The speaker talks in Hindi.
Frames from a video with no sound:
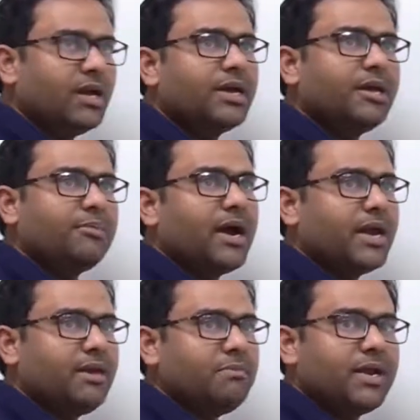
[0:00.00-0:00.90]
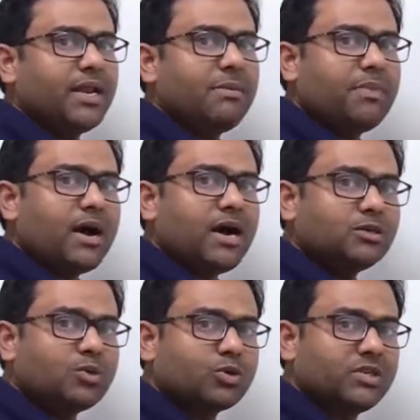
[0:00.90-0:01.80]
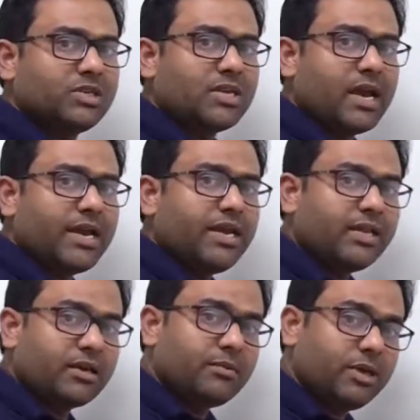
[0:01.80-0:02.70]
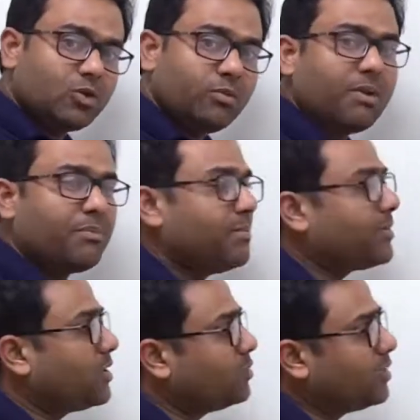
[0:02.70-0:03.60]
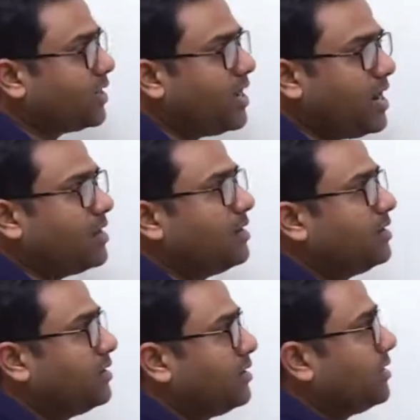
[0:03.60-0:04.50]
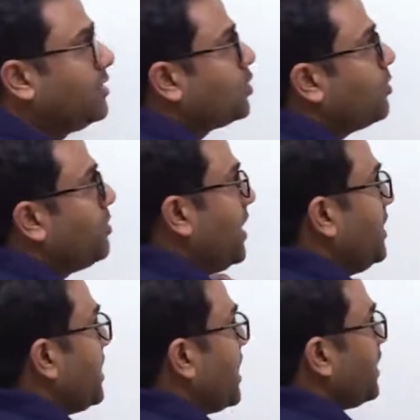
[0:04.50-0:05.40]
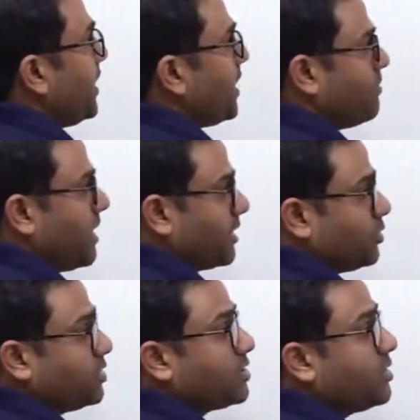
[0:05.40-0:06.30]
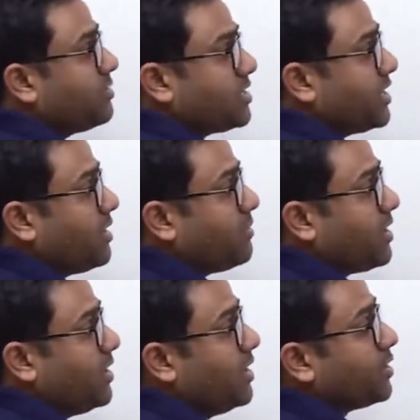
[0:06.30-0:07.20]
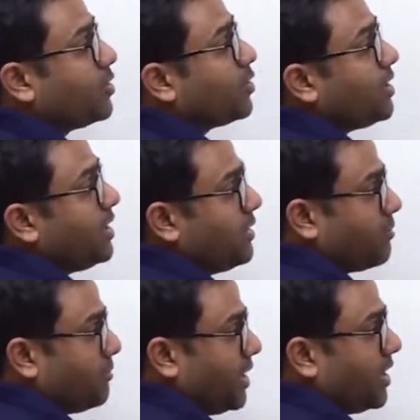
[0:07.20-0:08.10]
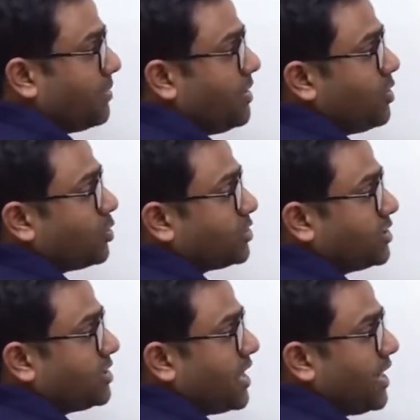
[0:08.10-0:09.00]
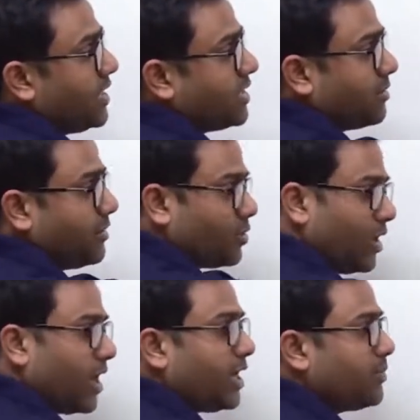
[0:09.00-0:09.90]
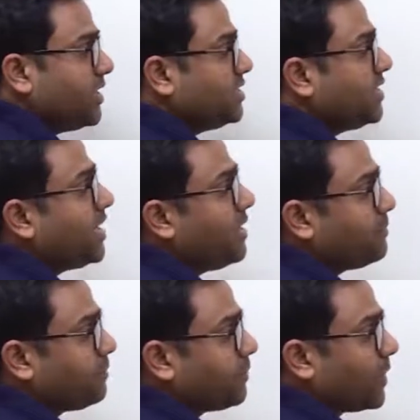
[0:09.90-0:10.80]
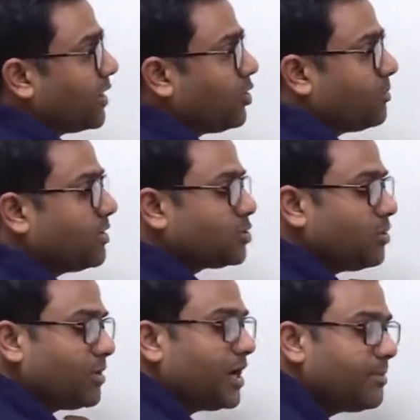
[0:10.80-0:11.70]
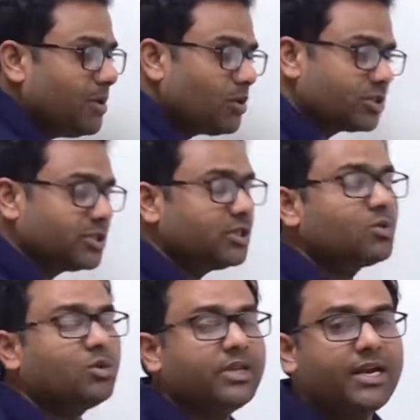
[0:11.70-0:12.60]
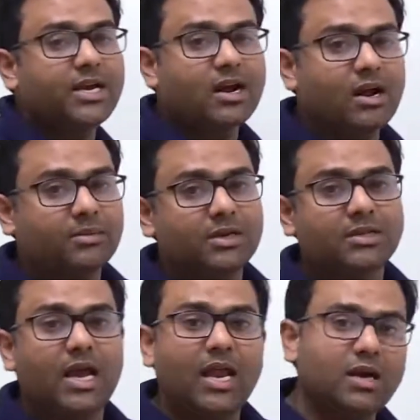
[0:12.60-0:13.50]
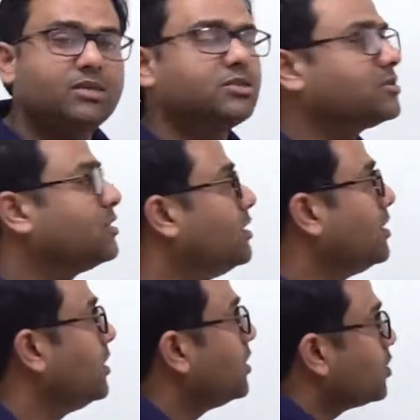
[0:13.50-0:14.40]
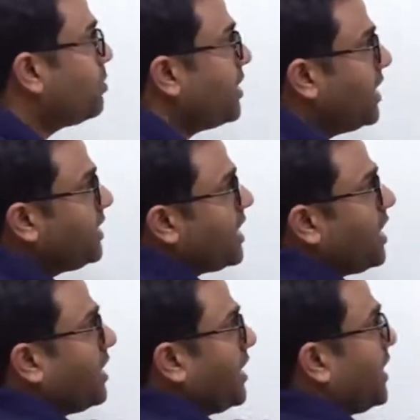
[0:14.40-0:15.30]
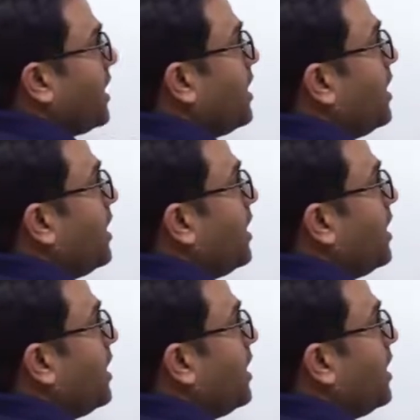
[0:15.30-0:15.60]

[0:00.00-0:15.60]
कि भाई मेरे पास ऑक्सीजन आएगी तभी तो मैं पंप करूंगा ना तो ब्रेन क्या करेगा बात तो इसकी भी सही है भाई क्योंकि ब्लड में ऑक्सीजन आएगी तभी तो हार्ट भेजेगा और बच्चों ब्लड में ऑक्सीजन कौन देने का काम करता है लंग्स तो ब्रेन क्या करेगा